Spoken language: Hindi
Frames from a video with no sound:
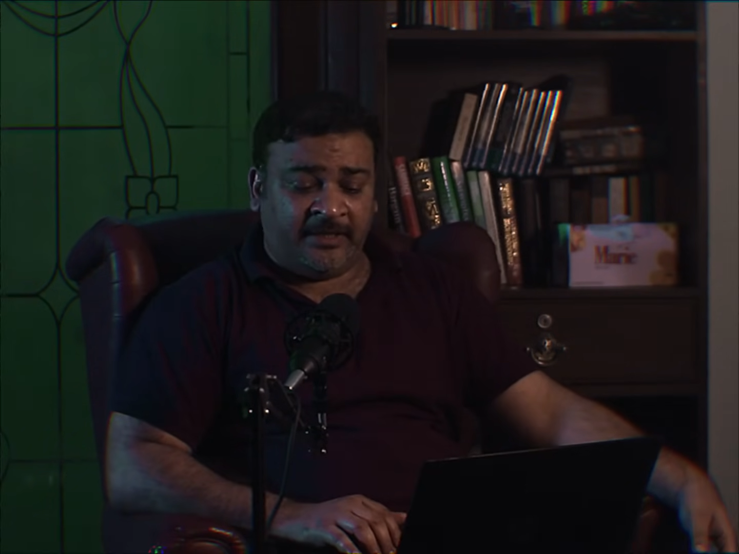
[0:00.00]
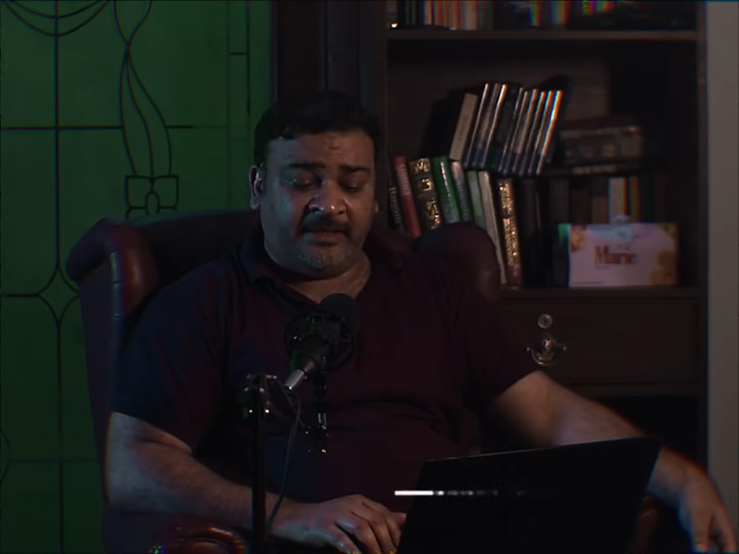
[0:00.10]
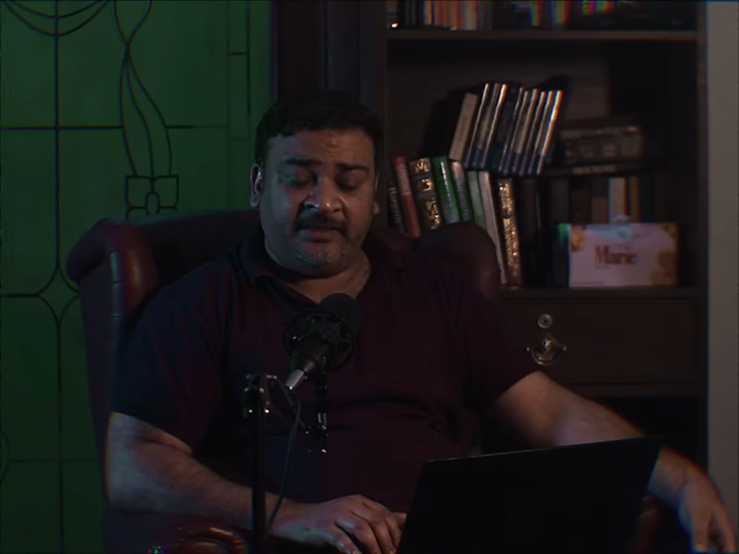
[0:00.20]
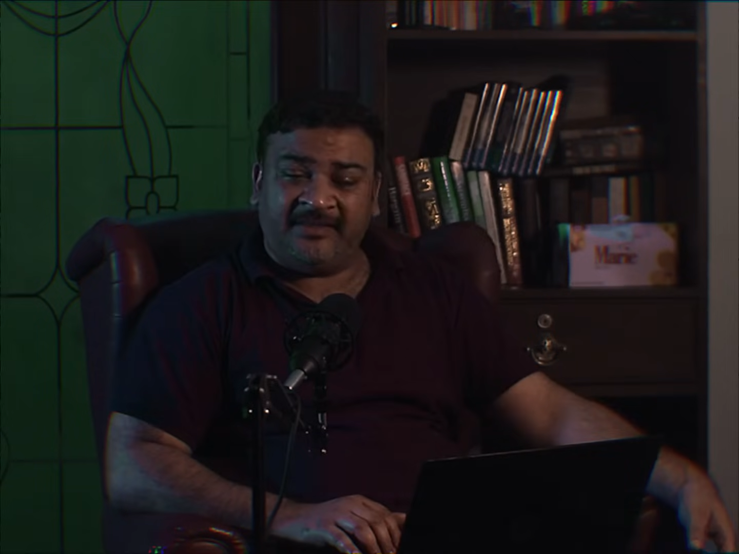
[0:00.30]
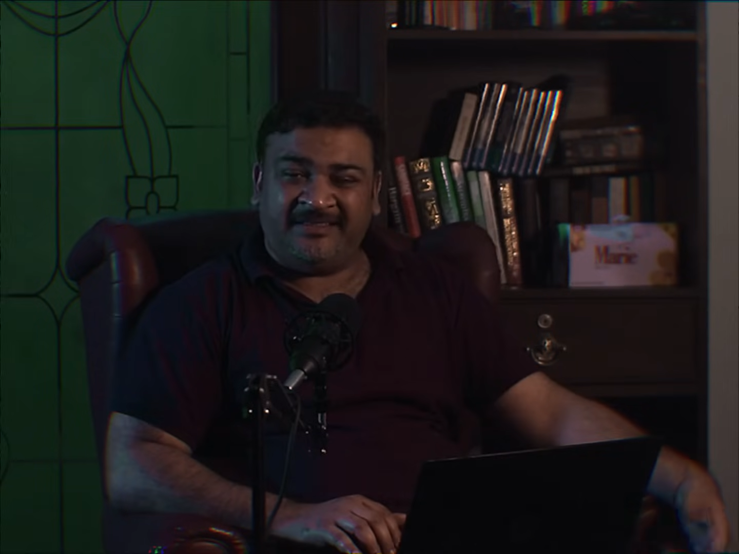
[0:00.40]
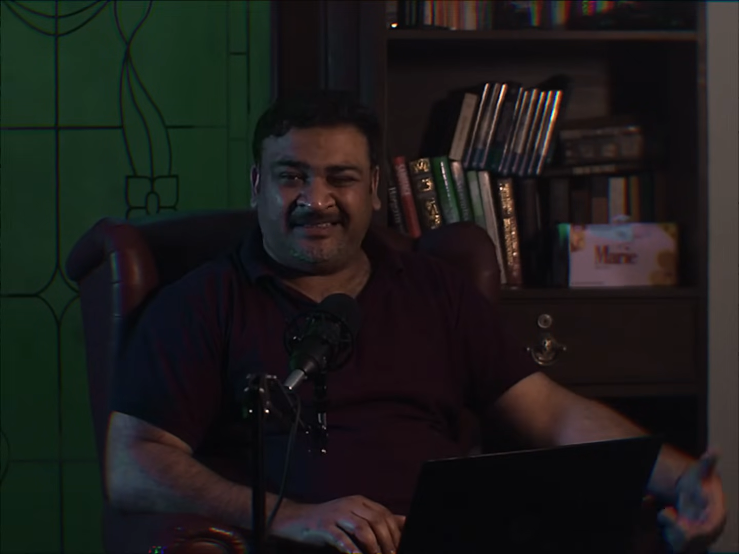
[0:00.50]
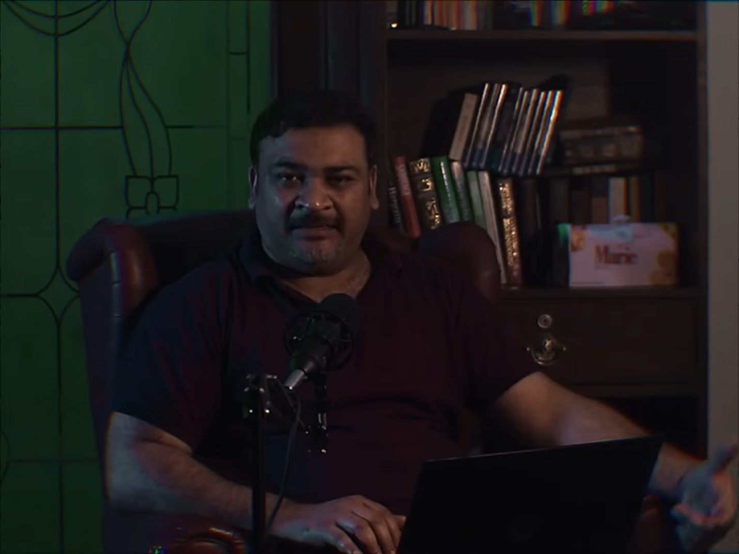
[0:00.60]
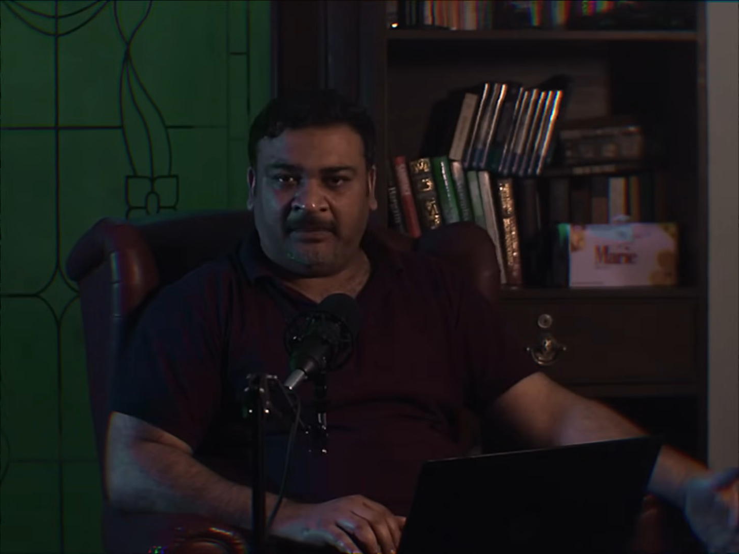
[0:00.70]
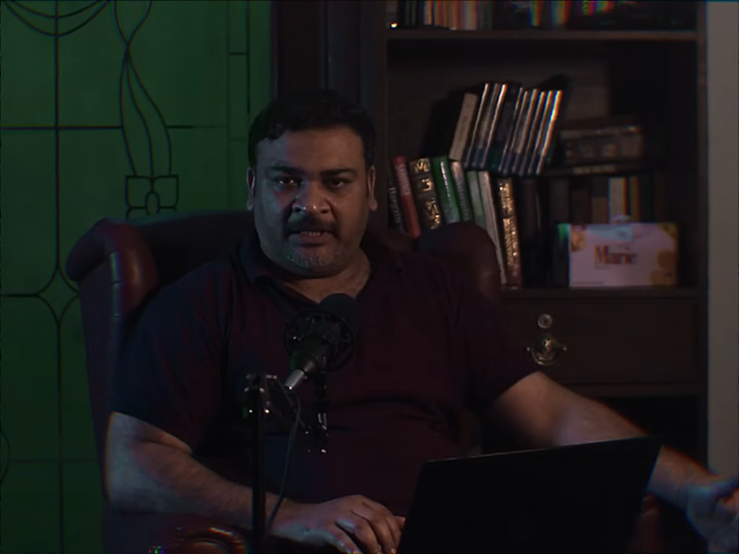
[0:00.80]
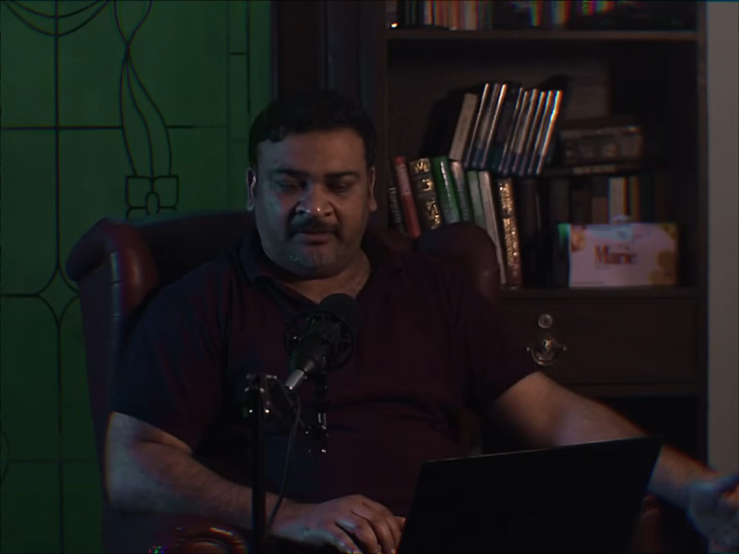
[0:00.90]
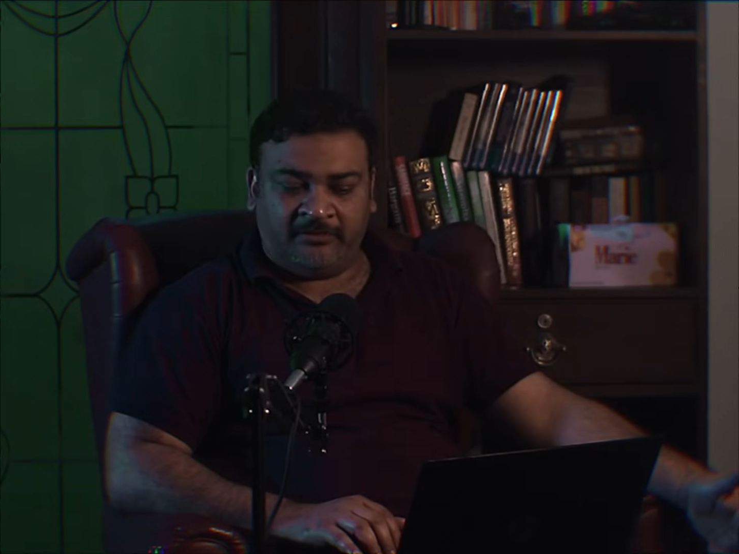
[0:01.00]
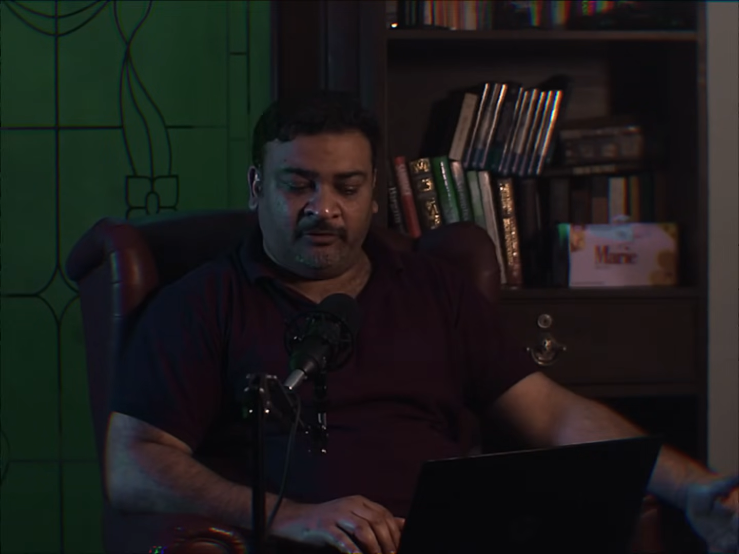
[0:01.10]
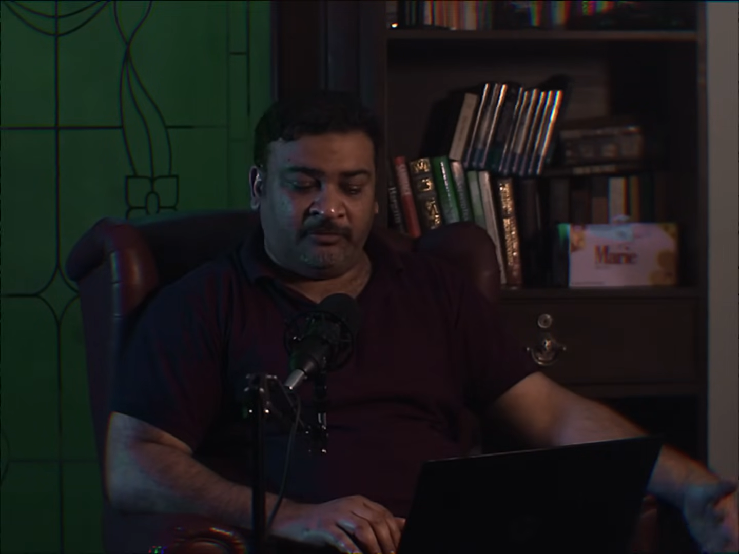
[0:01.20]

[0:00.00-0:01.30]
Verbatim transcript: लेकिन इसके बाद